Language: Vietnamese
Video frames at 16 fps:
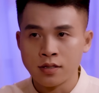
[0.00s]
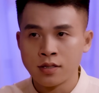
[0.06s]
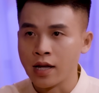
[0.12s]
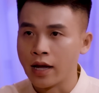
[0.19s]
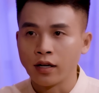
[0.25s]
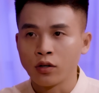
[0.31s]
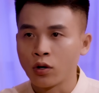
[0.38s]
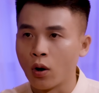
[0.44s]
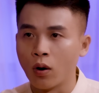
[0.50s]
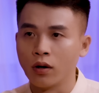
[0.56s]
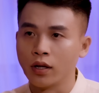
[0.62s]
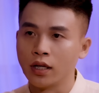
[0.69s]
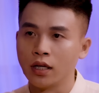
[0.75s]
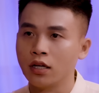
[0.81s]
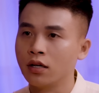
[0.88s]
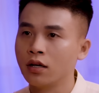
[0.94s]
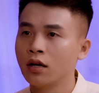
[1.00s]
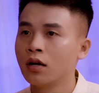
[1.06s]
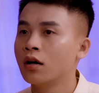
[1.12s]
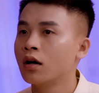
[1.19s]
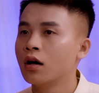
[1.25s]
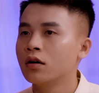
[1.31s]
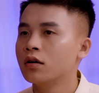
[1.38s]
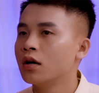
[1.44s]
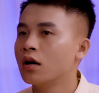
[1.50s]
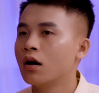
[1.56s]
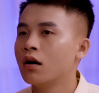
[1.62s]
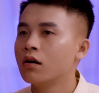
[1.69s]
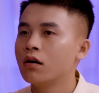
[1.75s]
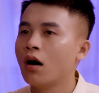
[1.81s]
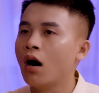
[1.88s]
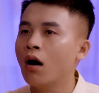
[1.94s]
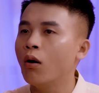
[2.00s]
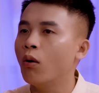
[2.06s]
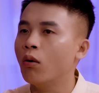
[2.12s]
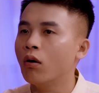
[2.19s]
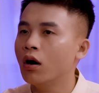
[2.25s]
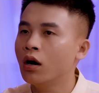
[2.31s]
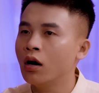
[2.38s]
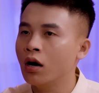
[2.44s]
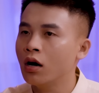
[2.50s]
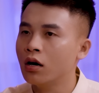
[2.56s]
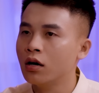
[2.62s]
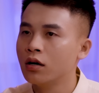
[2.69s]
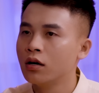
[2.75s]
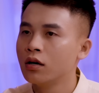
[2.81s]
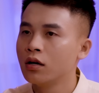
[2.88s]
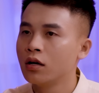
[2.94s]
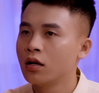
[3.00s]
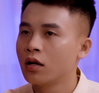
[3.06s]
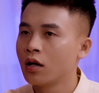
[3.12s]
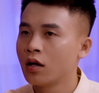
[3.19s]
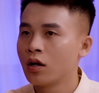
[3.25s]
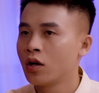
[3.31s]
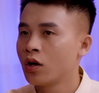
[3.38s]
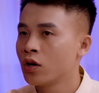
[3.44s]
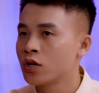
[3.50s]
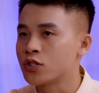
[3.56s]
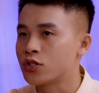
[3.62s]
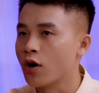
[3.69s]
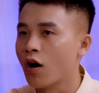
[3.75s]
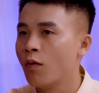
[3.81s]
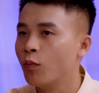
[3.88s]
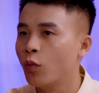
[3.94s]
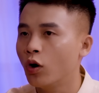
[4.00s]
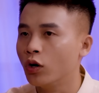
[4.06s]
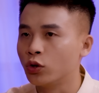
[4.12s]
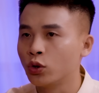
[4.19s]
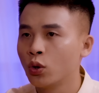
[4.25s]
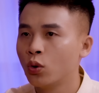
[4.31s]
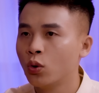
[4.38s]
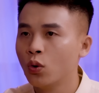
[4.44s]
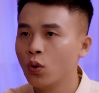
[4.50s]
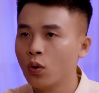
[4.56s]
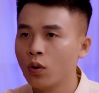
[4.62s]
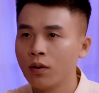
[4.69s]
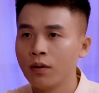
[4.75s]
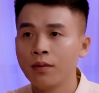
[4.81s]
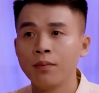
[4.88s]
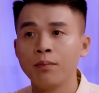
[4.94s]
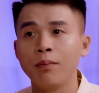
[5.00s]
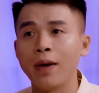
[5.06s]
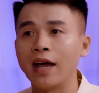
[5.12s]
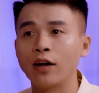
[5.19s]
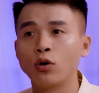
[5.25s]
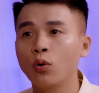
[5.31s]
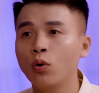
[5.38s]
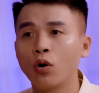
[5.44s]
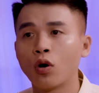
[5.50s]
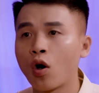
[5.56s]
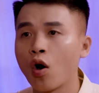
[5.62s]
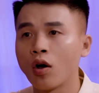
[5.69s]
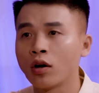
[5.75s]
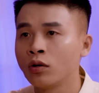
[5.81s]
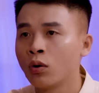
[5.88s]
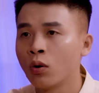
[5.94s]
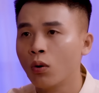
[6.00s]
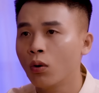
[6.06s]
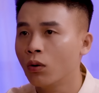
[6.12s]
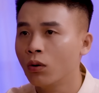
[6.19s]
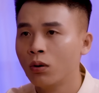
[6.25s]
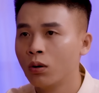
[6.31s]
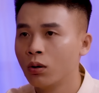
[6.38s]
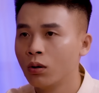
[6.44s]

Chết rồi. Ẩu ơ, gió mùa thu, mẹ ru con ngủ.